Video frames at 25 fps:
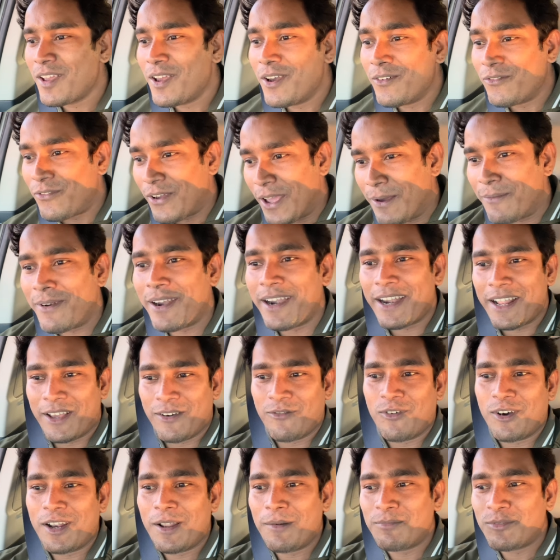फेवरेट है
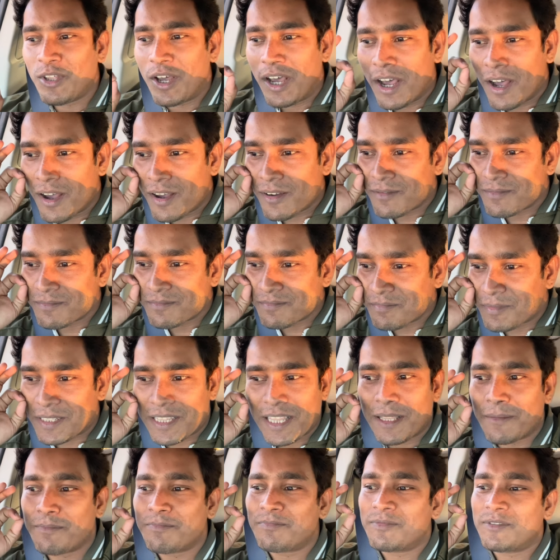वन ऑफ द मतलब